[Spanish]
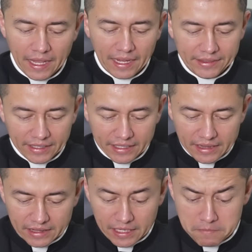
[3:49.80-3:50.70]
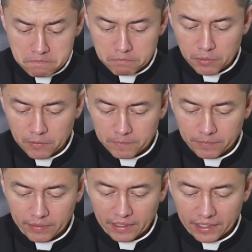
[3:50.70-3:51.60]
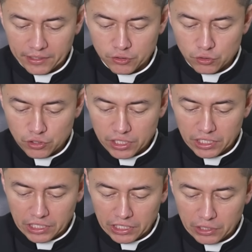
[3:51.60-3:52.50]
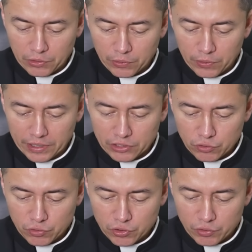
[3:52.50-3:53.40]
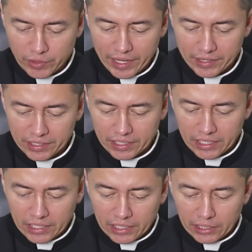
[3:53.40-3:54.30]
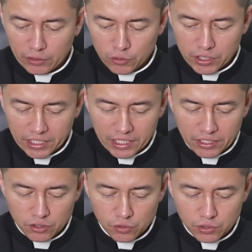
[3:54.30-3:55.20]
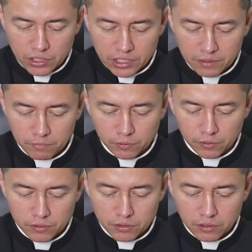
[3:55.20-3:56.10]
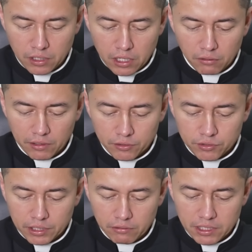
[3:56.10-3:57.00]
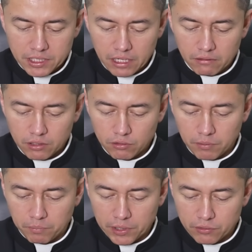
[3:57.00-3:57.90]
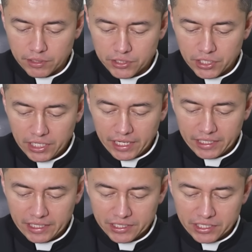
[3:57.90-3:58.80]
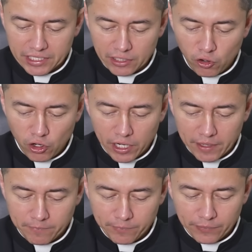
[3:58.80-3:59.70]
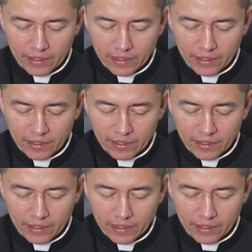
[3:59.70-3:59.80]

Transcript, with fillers: En aquel tiempo Jesús se dirigió a su ciudad y lo seguían sus discípulos. Cuando llegó el sábado empezó a enseñar en la sinagoga.